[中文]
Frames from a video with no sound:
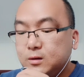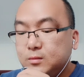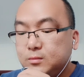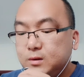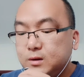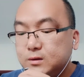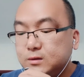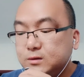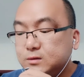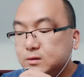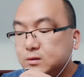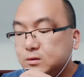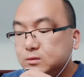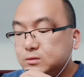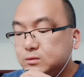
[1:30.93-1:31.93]
曼戈斯
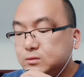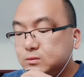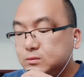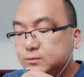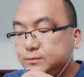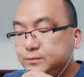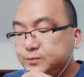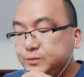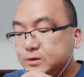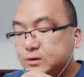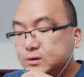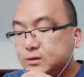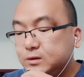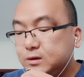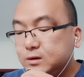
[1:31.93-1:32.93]
陶州
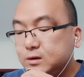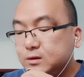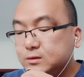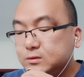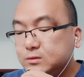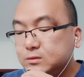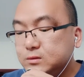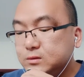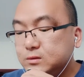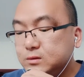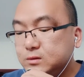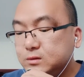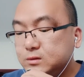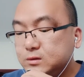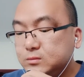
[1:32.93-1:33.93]
在南哈州的
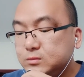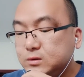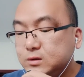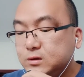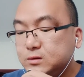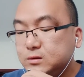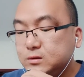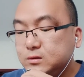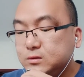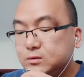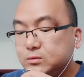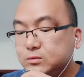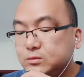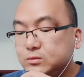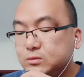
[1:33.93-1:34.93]
西莫坎特
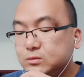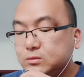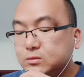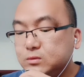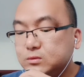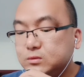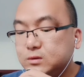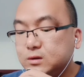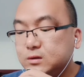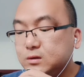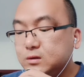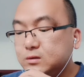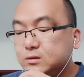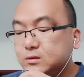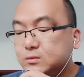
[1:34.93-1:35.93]
与中国中亚
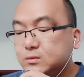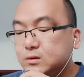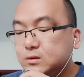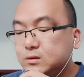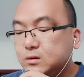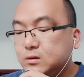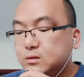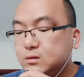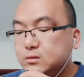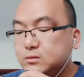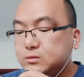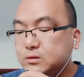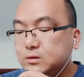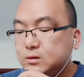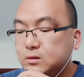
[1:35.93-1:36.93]
天然气管道
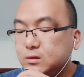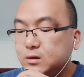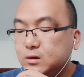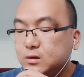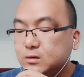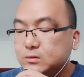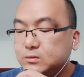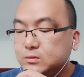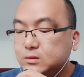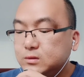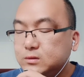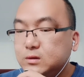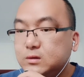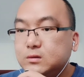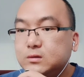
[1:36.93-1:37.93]
全相连，全
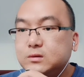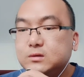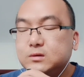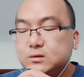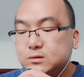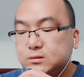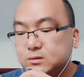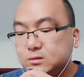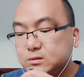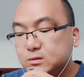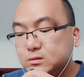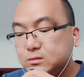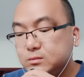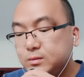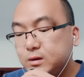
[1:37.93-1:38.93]
长一千
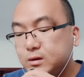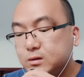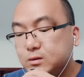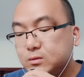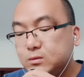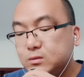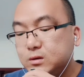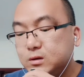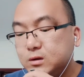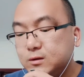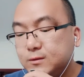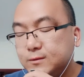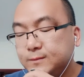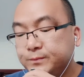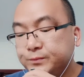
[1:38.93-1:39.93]
四百公里，
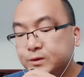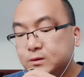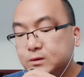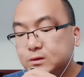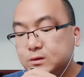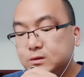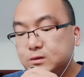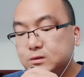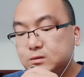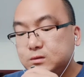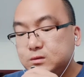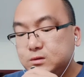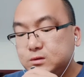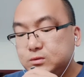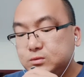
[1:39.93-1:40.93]
设
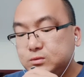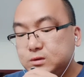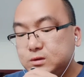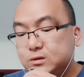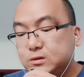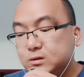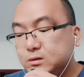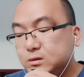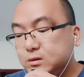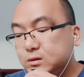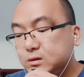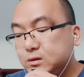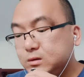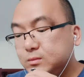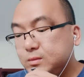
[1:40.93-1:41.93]
计输气能
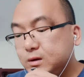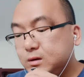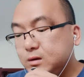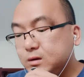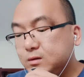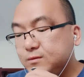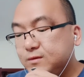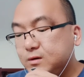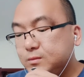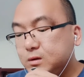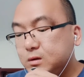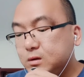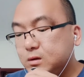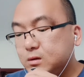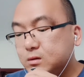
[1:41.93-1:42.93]
力一百亿立方
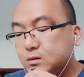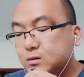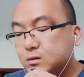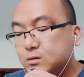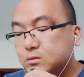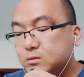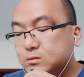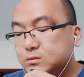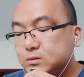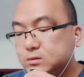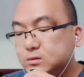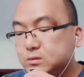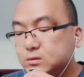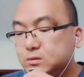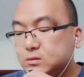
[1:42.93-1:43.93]
米，可控
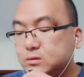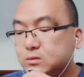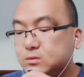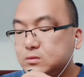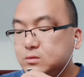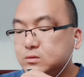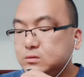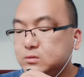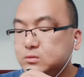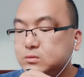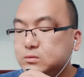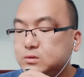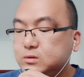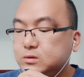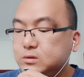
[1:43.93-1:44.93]
制扩
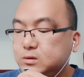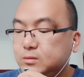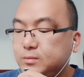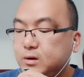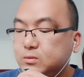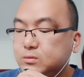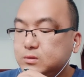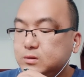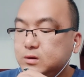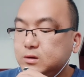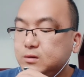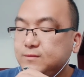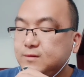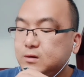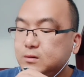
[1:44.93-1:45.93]
充至一百五十亿
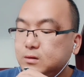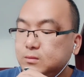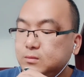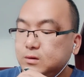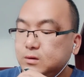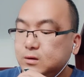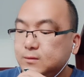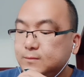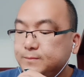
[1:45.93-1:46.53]
立方厘米。